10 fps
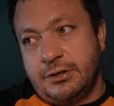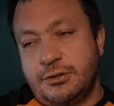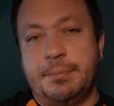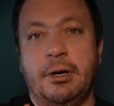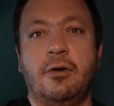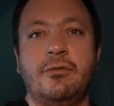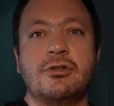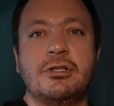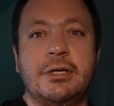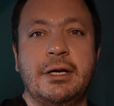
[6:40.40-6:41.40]
czy pechowo,
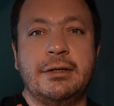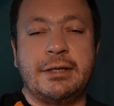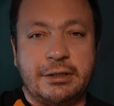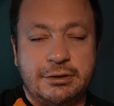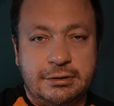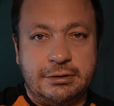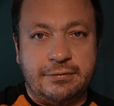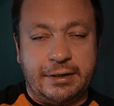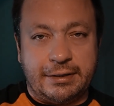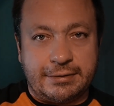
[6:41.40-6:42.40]
czy nie, traci
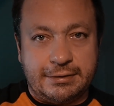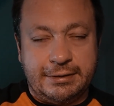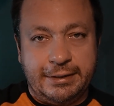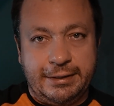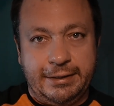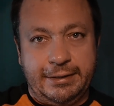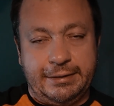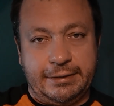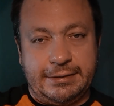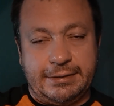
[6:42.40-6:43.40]
dwa razy
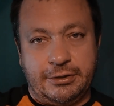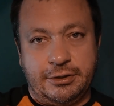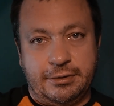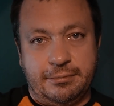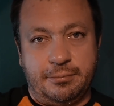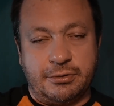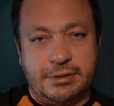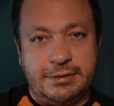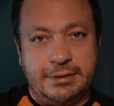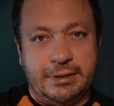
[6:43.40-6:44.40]
na dystansie
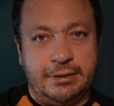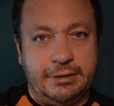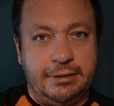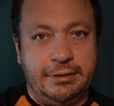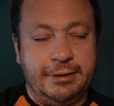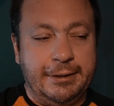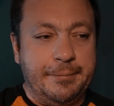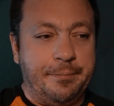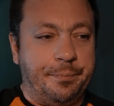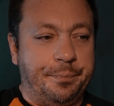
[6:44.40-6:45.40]
pozycję i
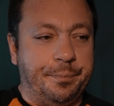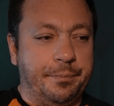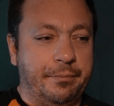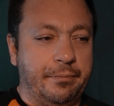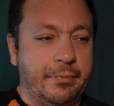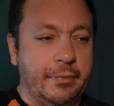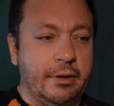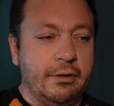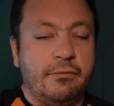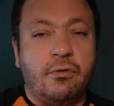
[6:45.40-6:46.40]
mm,
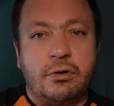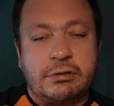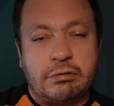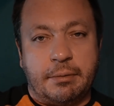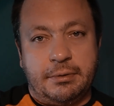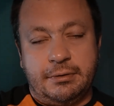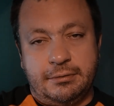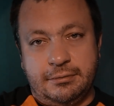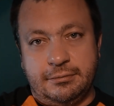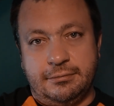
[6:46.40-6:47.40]
w ogóle słaby
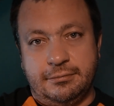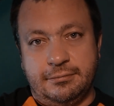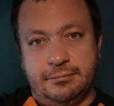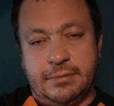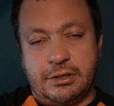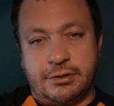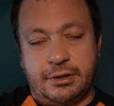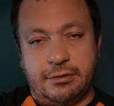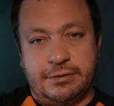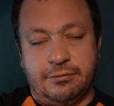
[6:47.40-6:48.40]
y, mecz
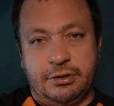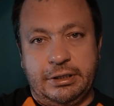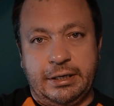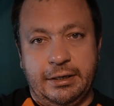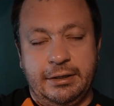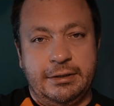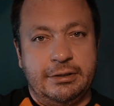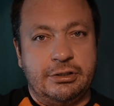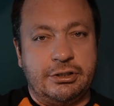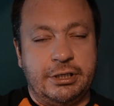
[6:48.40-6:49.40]
tego zawodnika.
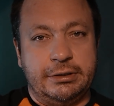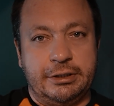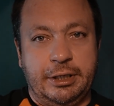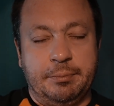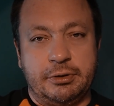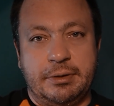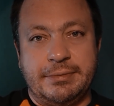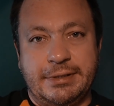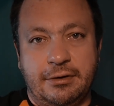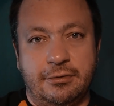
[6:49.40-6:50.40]
Trzy jedynki,
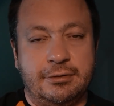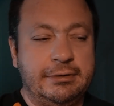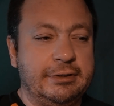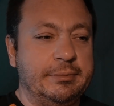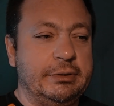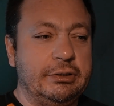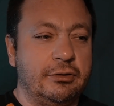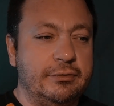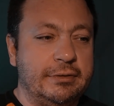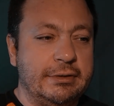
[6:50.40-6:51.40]
potem zero i
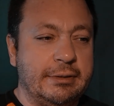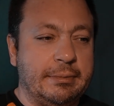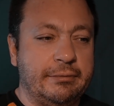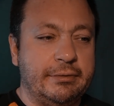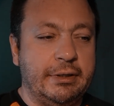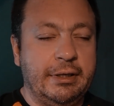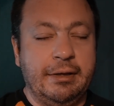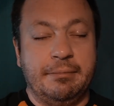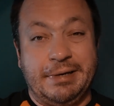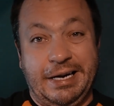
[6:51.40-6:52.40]
zmieniony, więc naprawdę
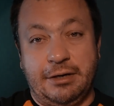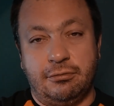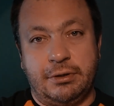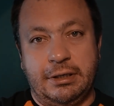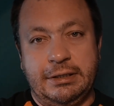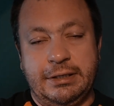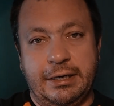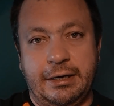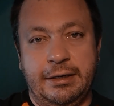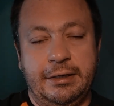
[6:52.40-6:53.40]
brak tutaj
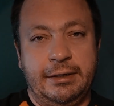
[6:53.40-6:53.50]
lidera